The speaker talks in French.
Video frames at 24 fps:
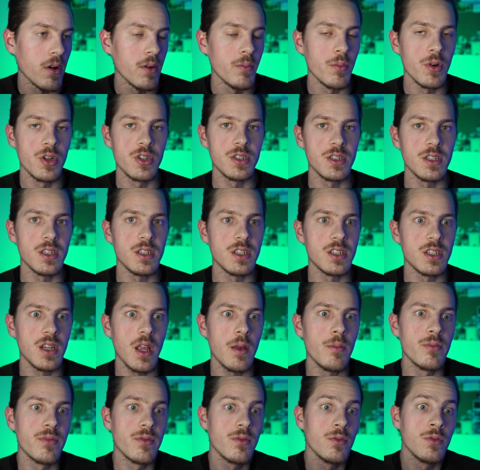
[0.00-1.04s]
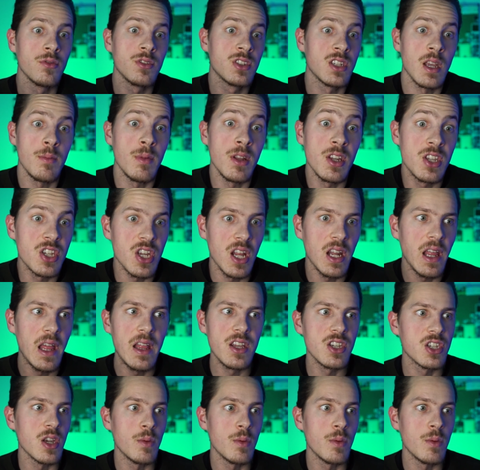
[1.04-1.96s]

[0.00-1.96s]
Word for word: Moi, j'aime, j'aime les challenges,